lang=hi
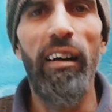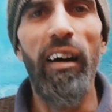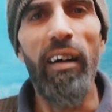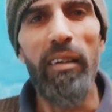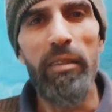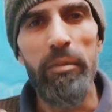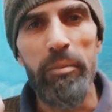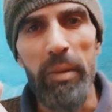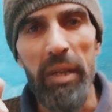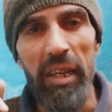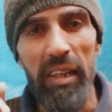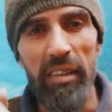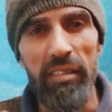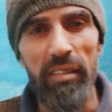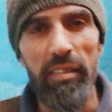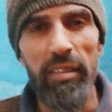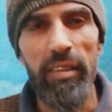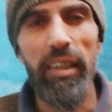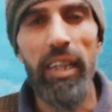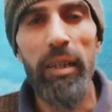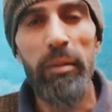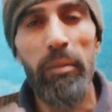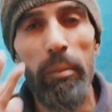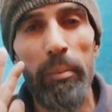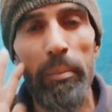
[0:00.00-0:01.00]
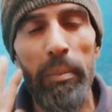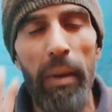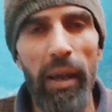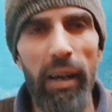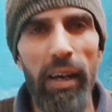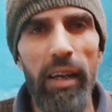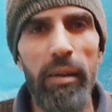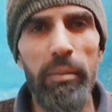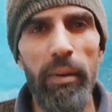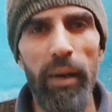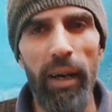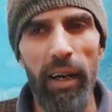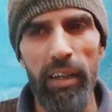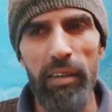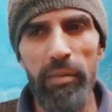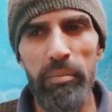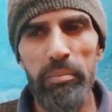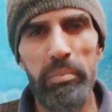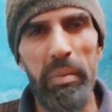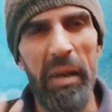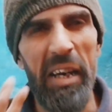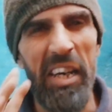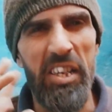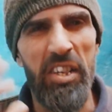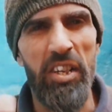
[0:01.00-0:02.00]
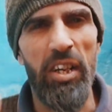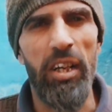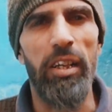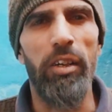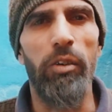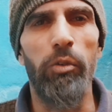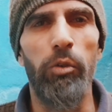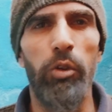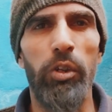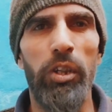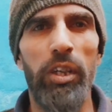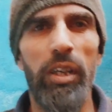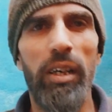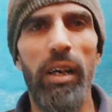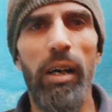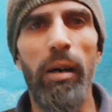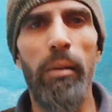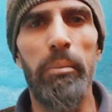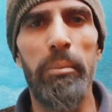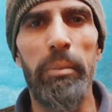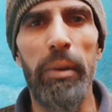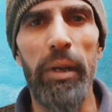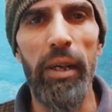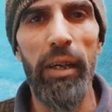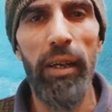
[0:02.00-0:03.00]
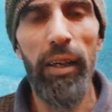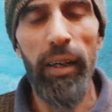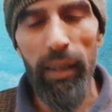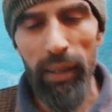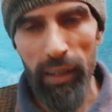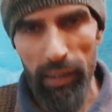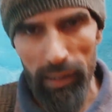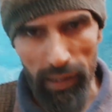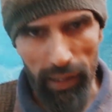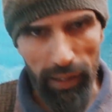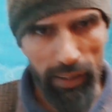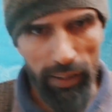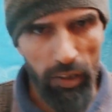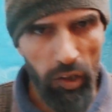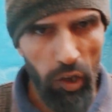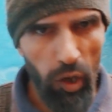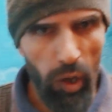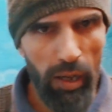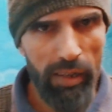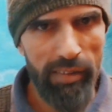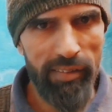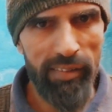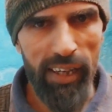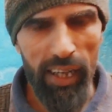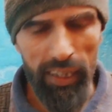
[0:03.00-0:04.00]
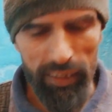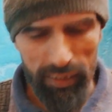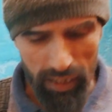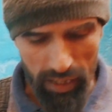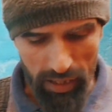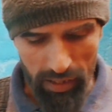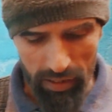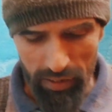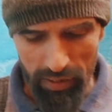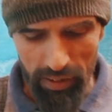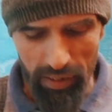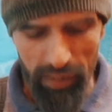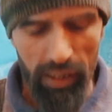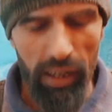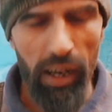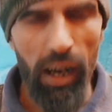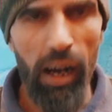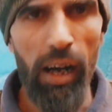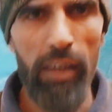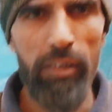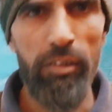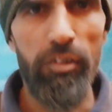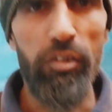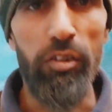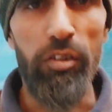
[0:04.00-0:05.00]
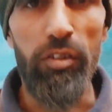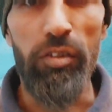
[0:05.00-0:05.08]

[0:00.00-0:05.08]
आज मेरी ज़िंदगी में पहली बार परेशानी हुई थी काम पे लेकिन कॉज क्या था कॉज